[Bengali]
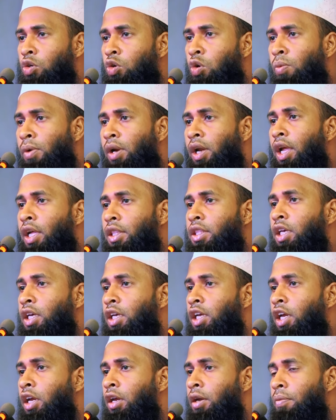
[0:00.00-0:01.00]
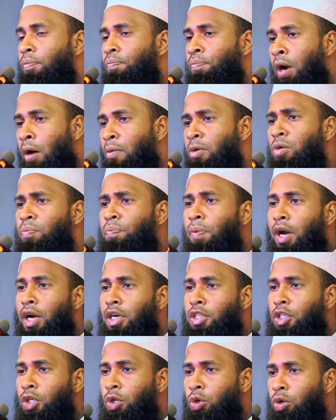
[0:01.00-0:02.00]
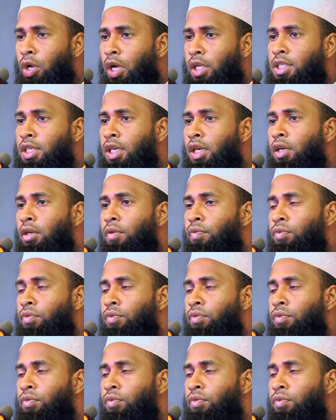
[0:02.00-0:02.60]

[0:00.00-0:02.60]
কুমিল্লা থেকে ব্রাহ্মণপাড়ার যে রোড আছে